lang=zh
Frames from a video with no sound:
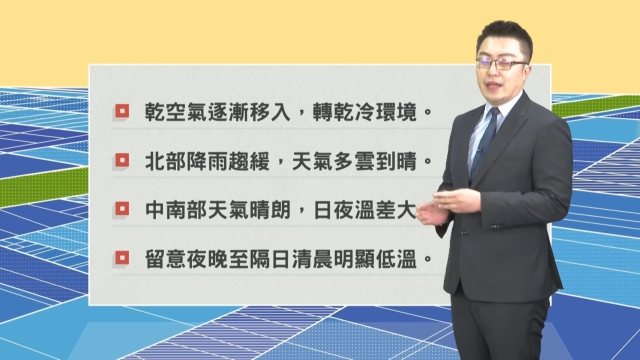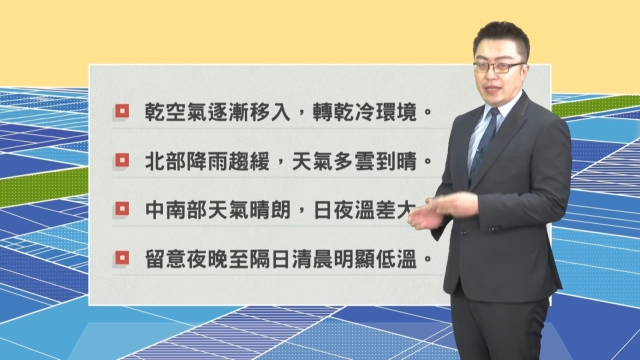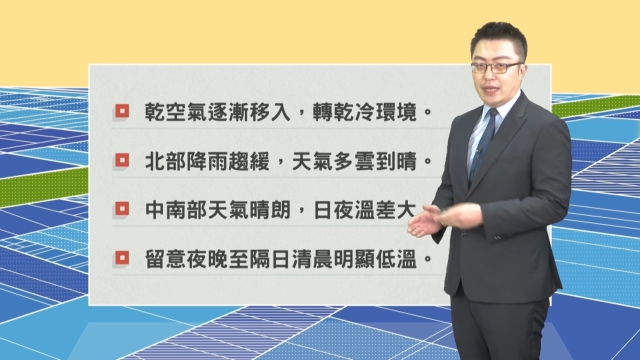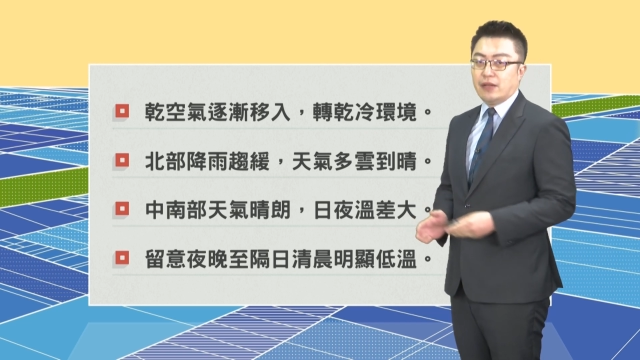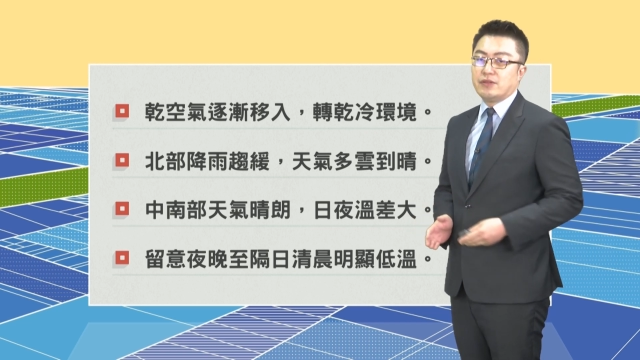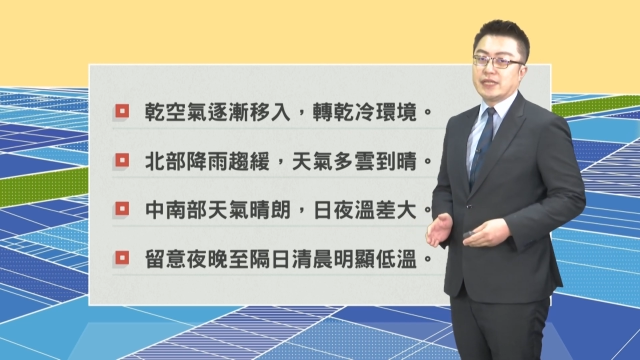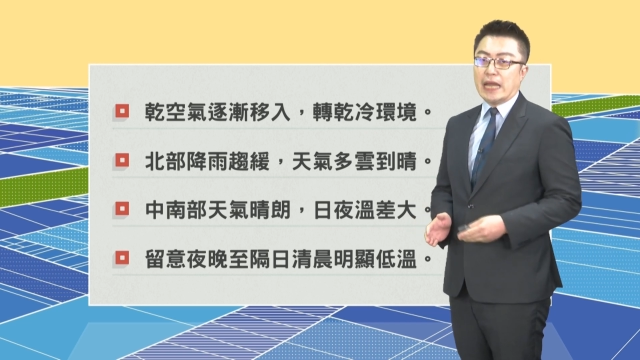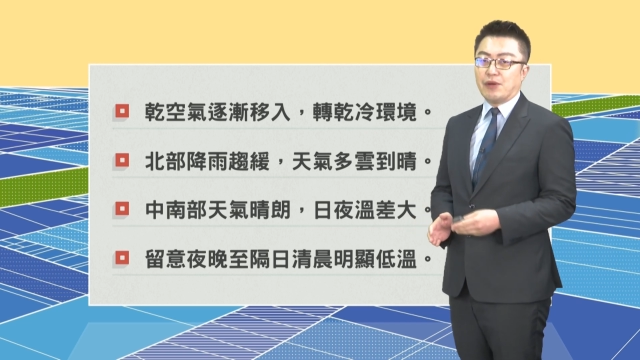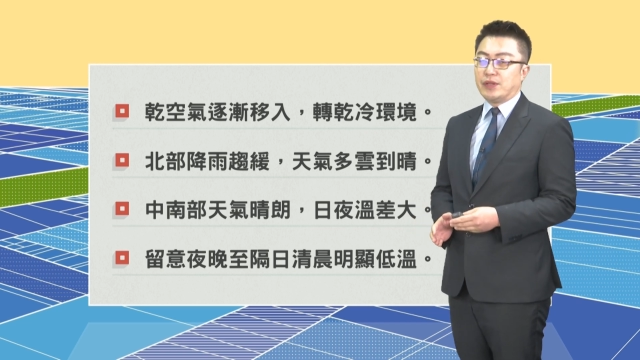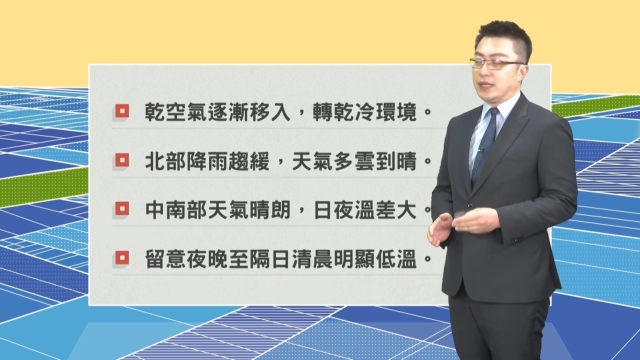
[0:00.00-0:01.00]
天气拢是
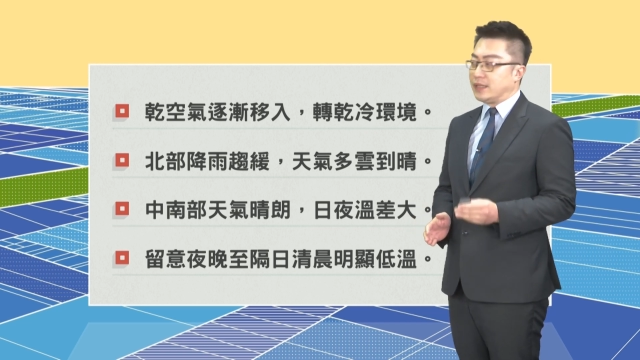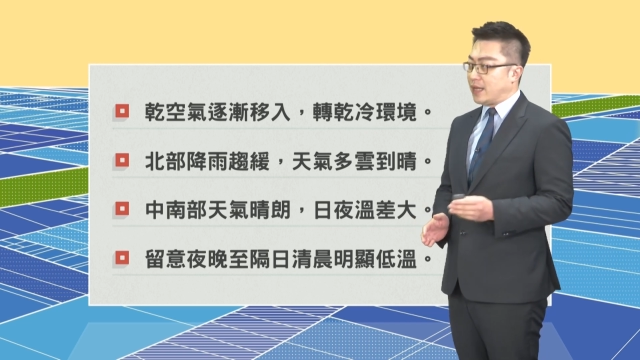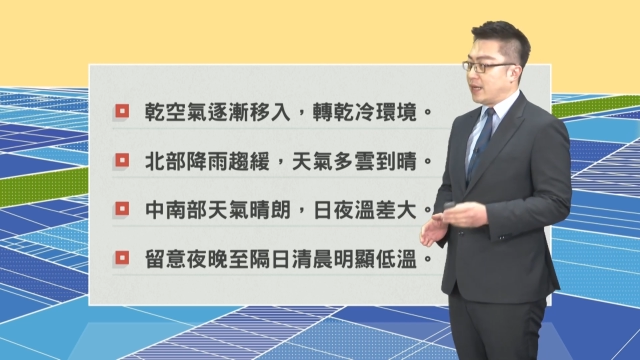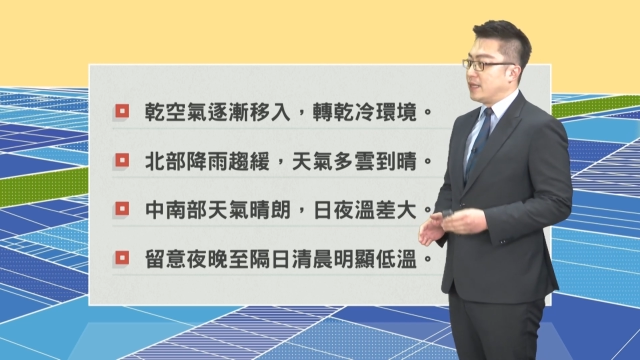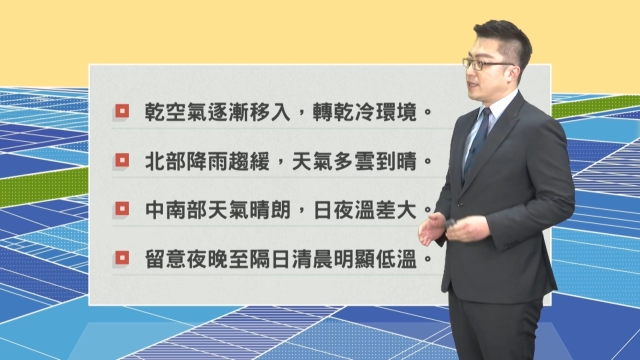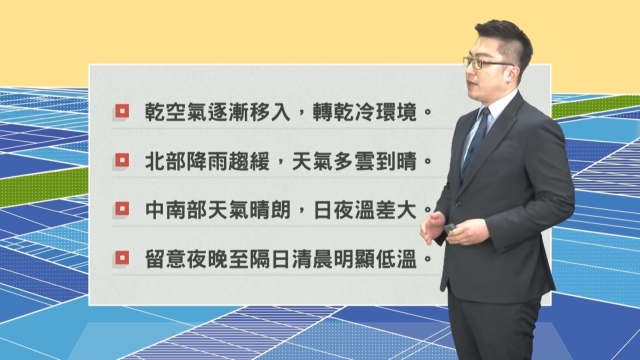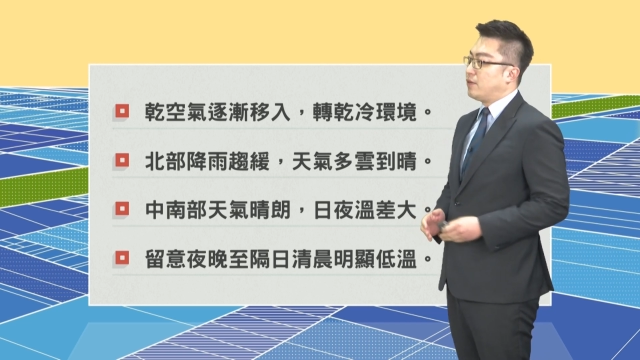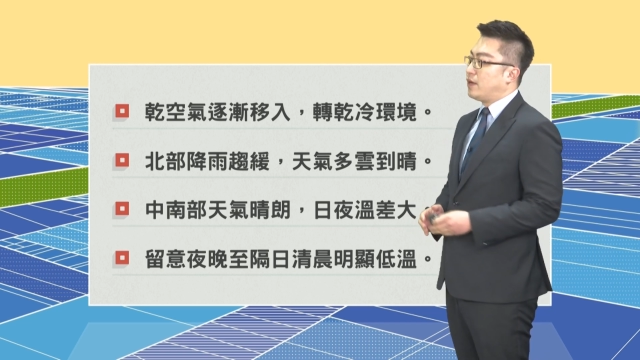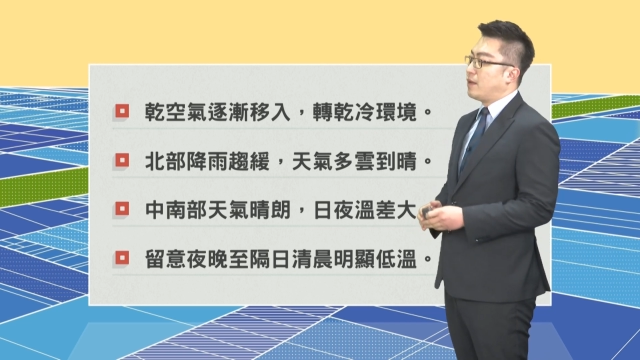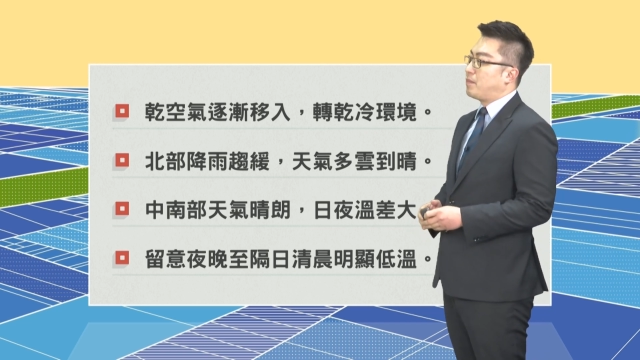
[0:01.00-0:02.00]
介稳定，大家会使
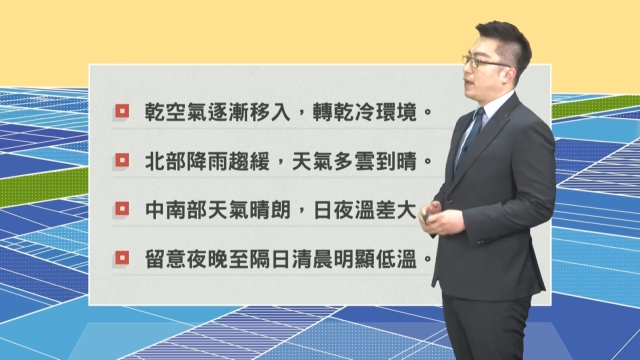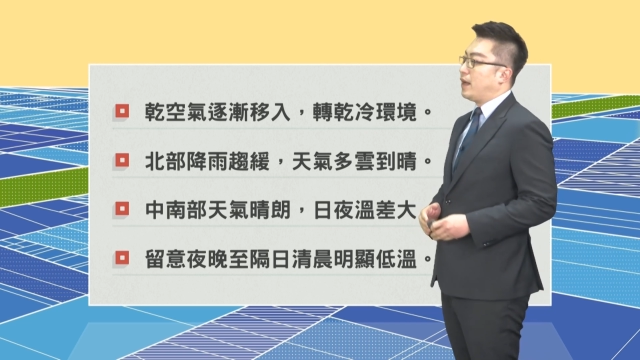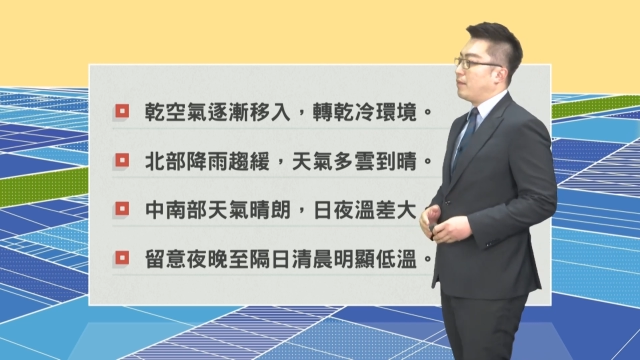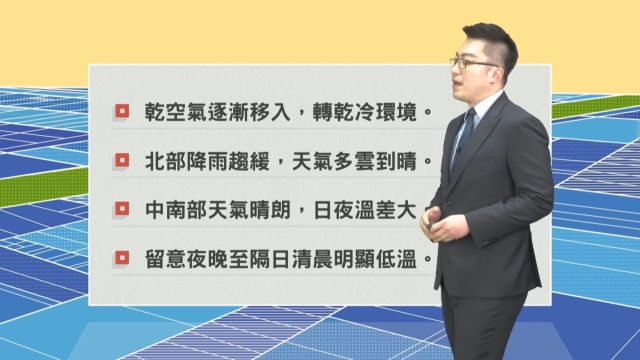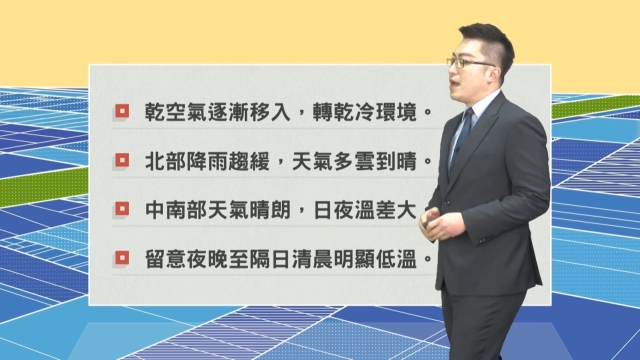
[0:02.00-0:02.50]
好啊来把握。